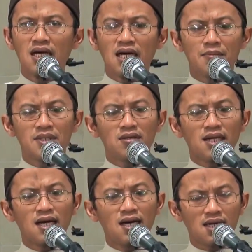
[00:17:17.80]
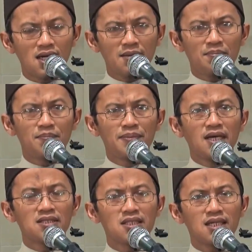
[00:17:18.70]
Kami orang Arab
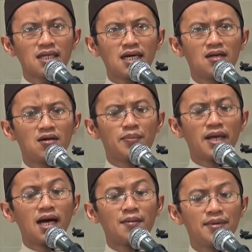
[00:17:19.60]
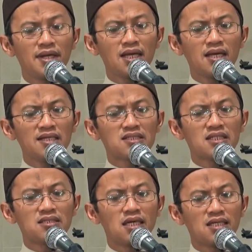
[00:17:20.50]
biasanya kalau BAB
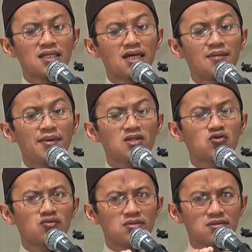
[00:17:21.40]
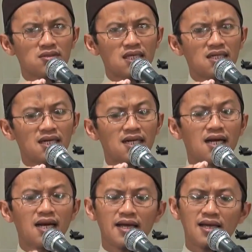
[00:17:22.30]
istinjaknya dengan batu, tidak
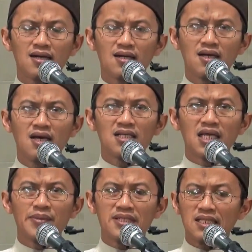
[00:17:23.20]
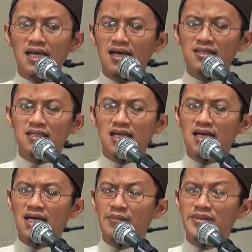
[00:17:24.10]
dengan air. Tapi
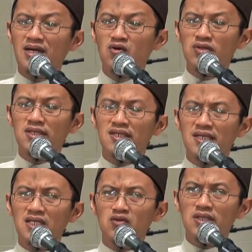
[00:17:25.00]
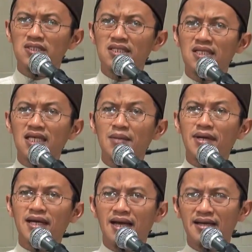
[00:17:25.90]
tetangga-tetangga kami Yahudi itu istinjaknya
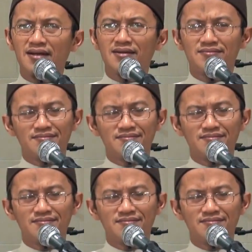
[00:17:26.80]
pakai air."